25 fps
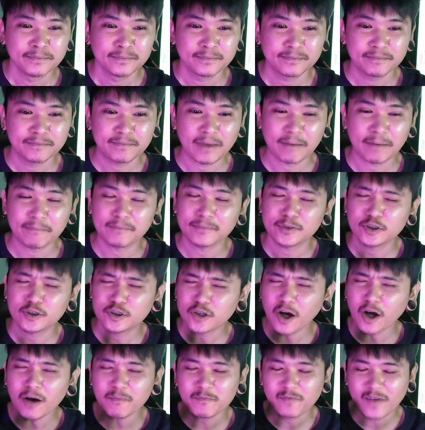แบบ
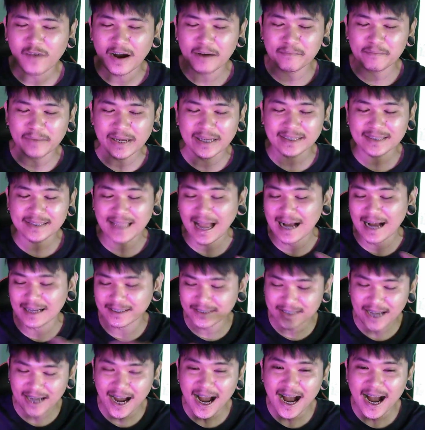ชอบฟังเพลงต่าง
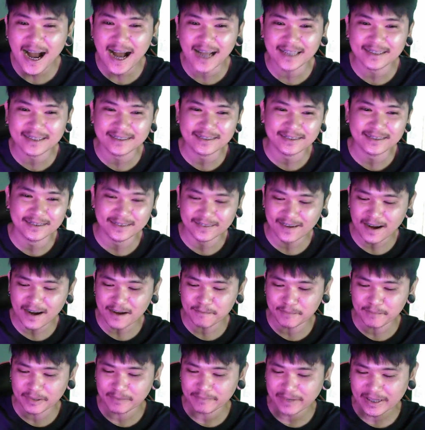ชาติ หรือว่า
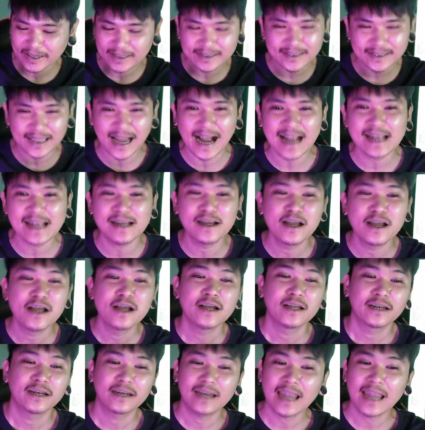เป็นเพลงไทย
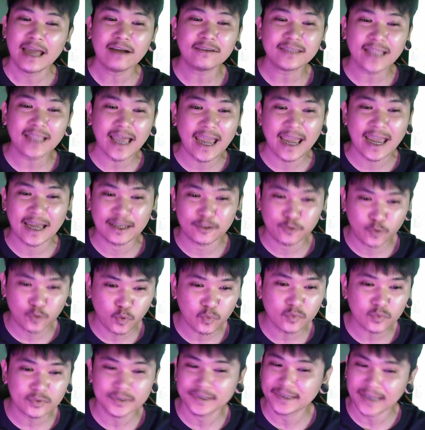แล้วแต่ทุ
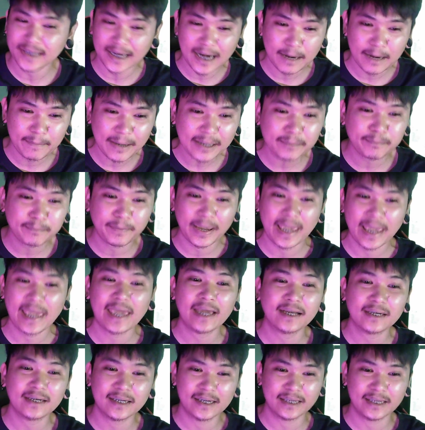กสารพัดเพล
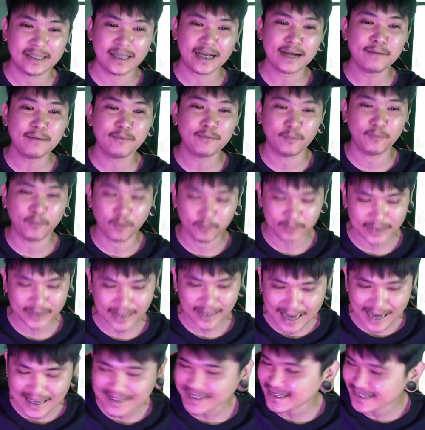งเลยนะครับผมผมจะ
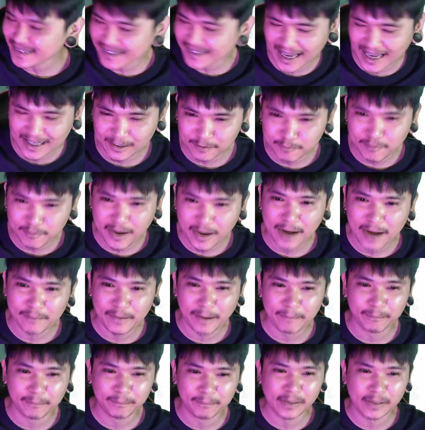คัดสรรมาแบ
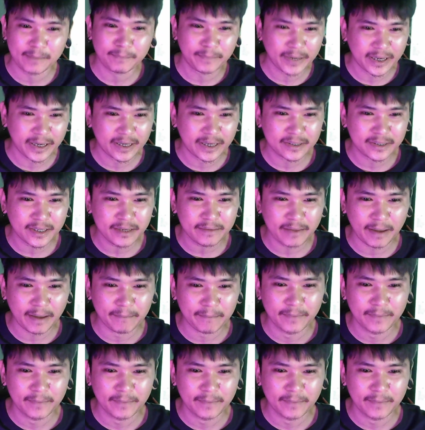บเป็นเพลงที่แบบ